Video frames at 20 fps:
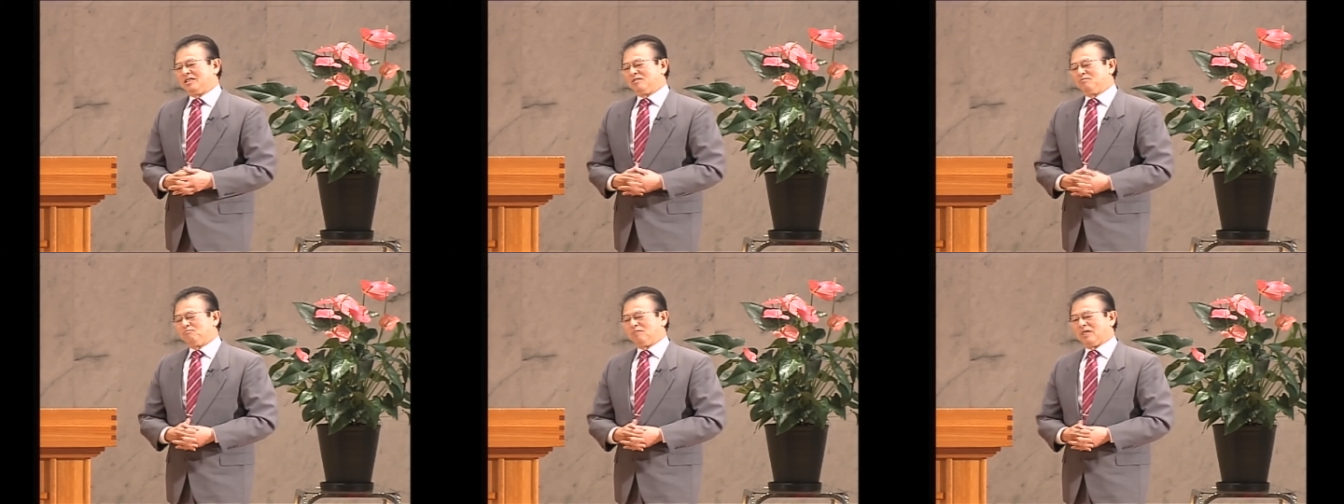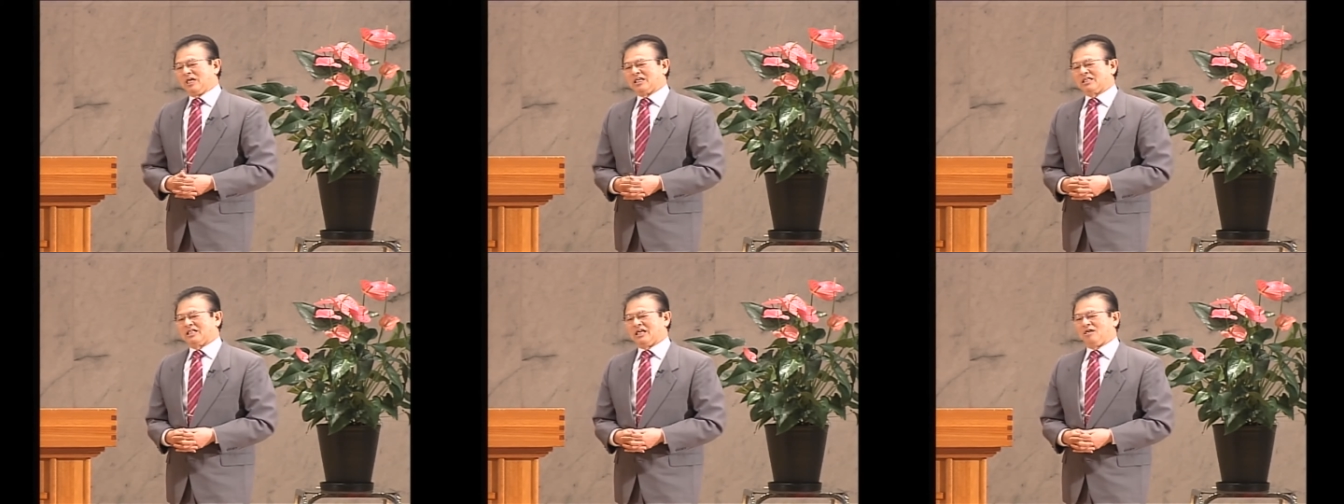
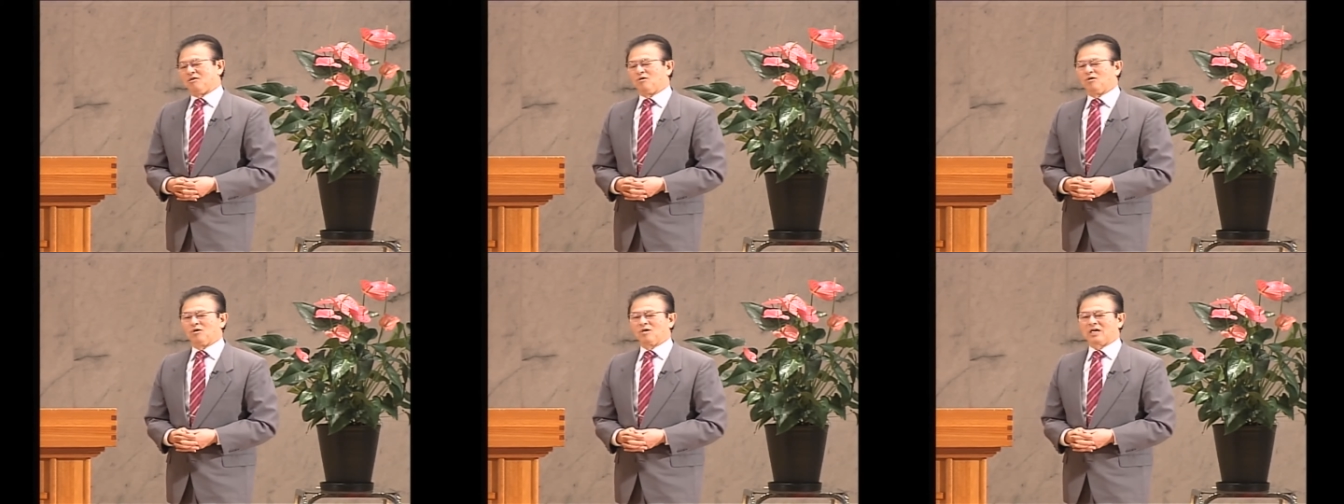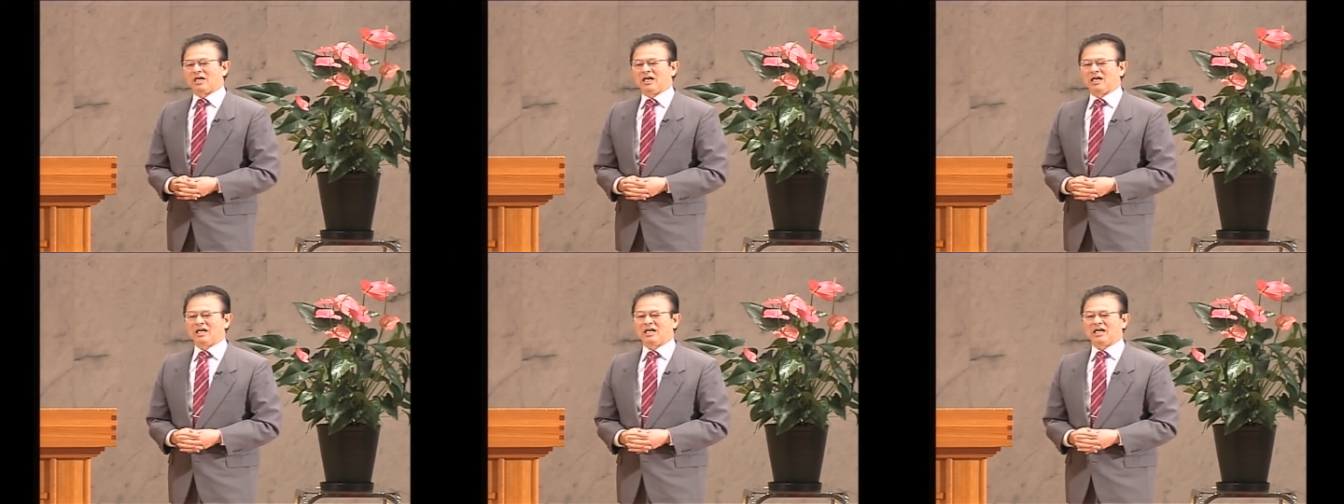また
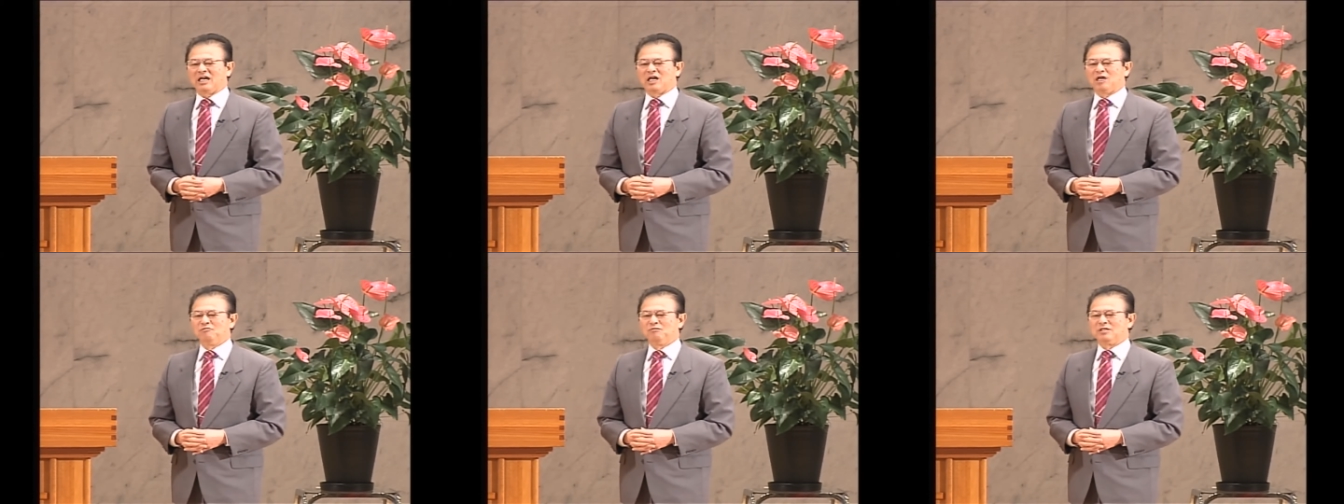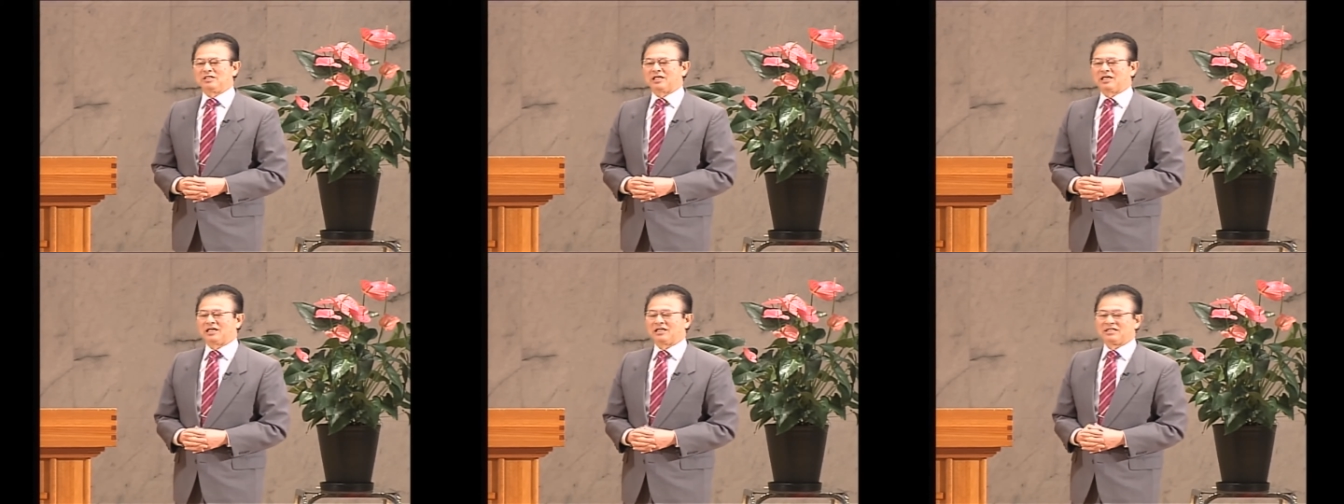他から見
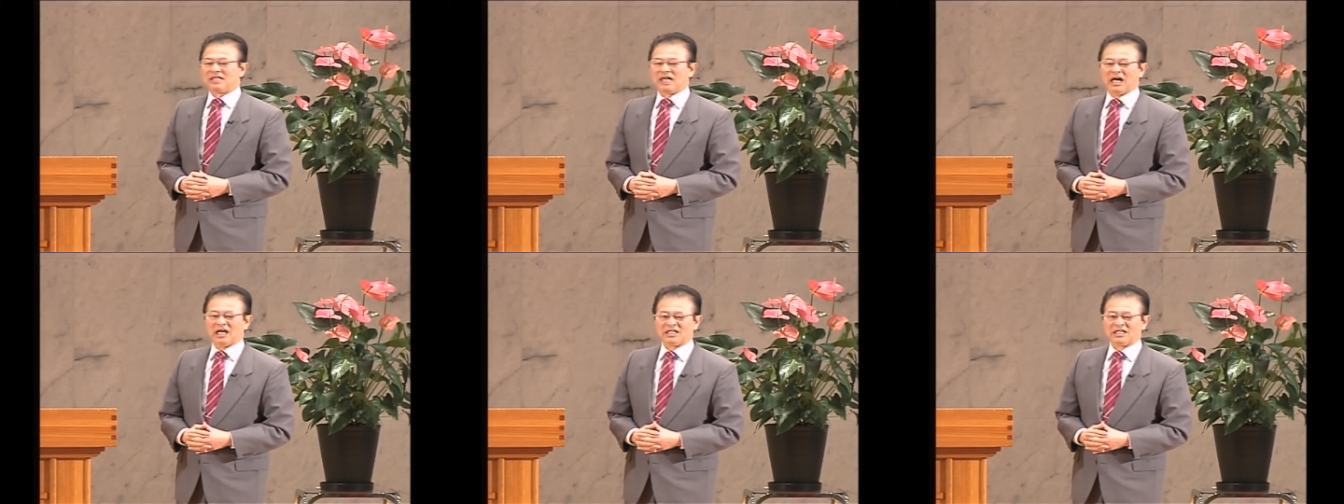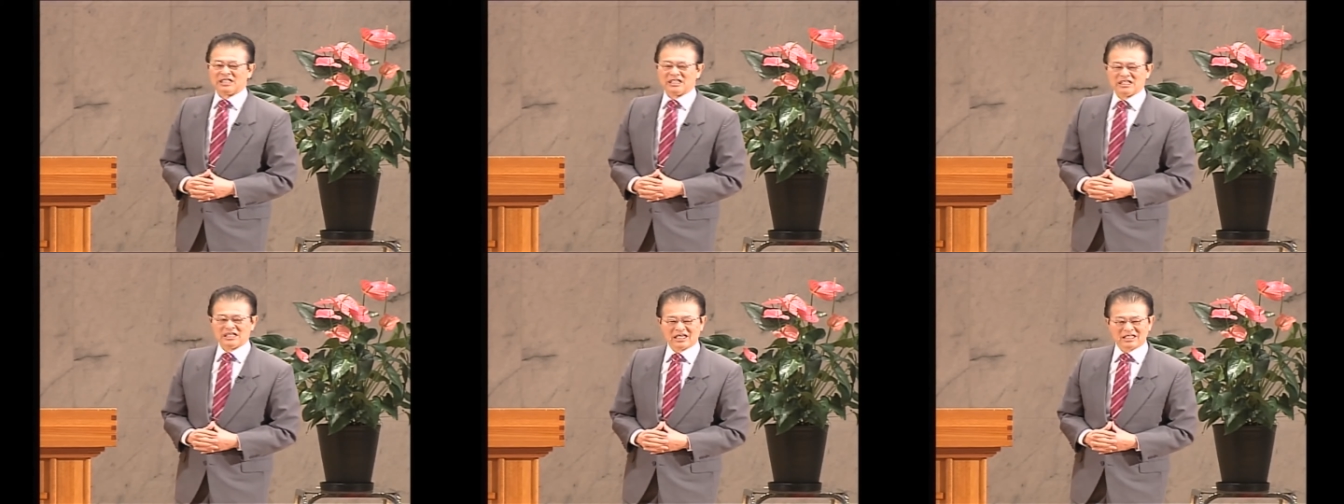たら
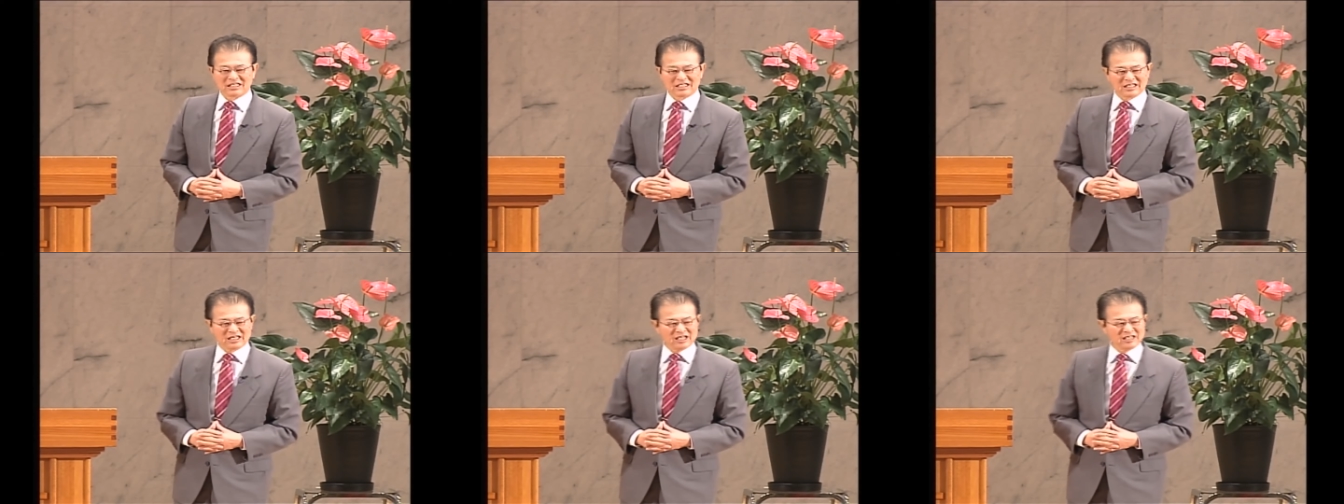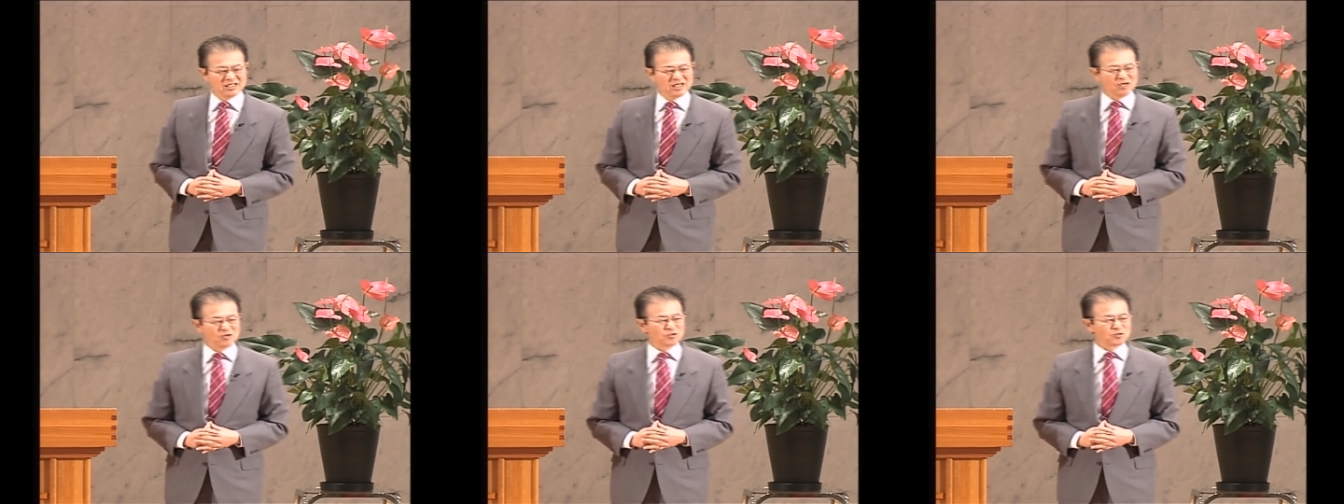何やってん
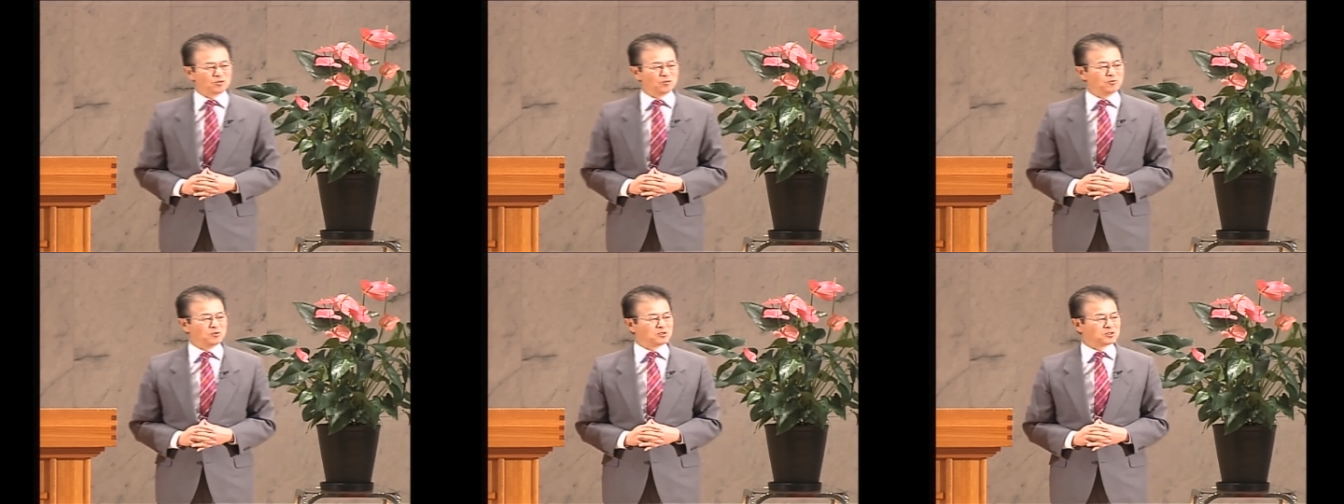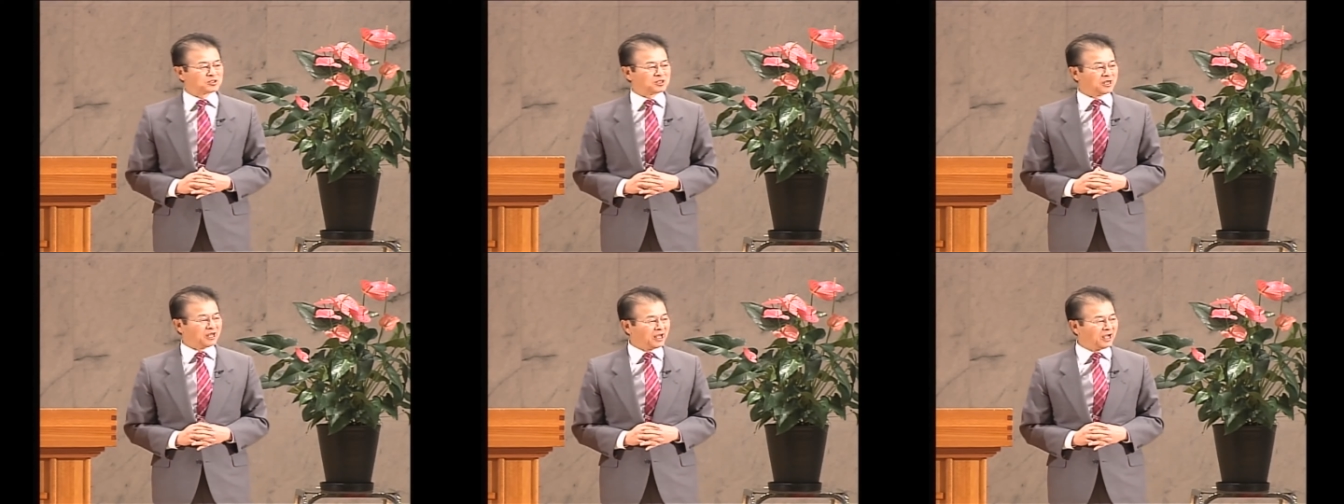だろうと思うんで
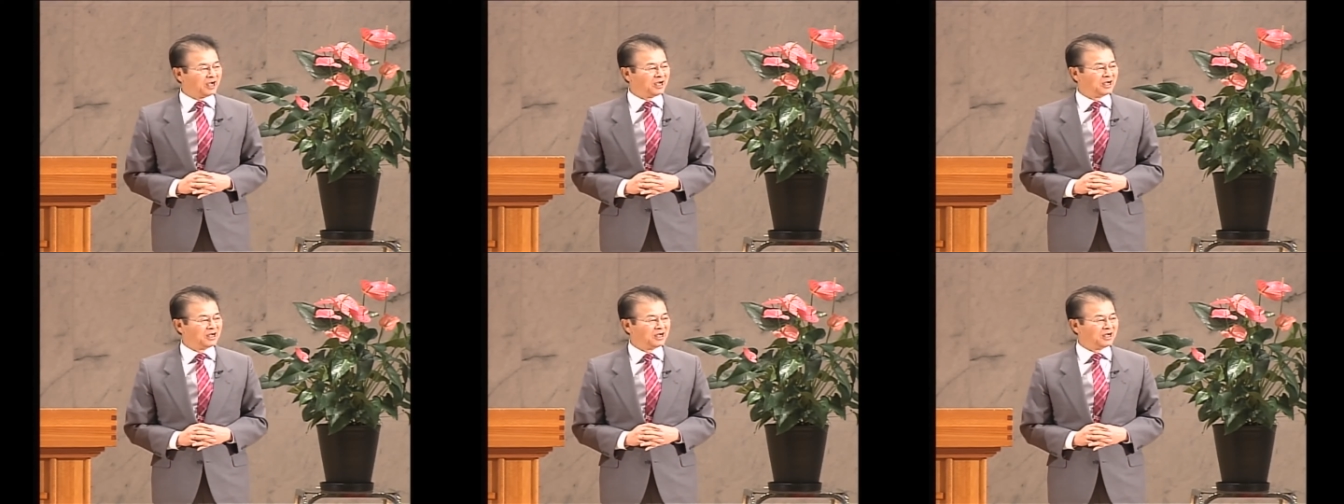すよね。